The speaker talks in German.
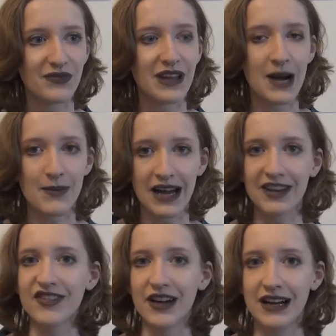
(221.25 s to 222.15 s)
am
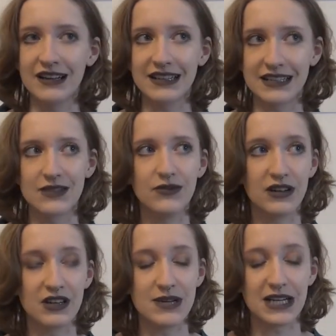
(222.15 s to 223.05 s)
Anfang, dass ich
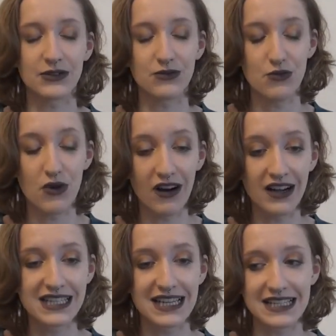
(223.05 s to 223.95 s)
wirklich merke, so, wow, oh,
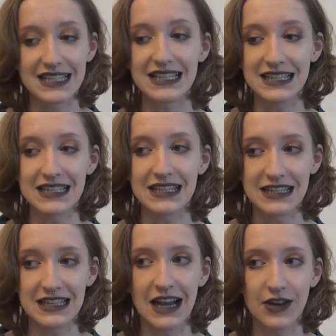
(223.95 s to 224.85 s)
das ist richtig,
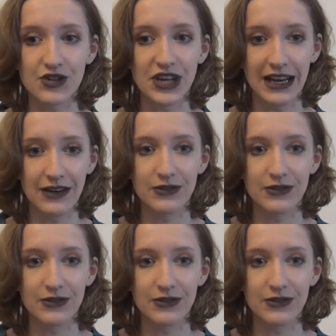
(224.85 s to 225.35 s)
richtig anstrengend.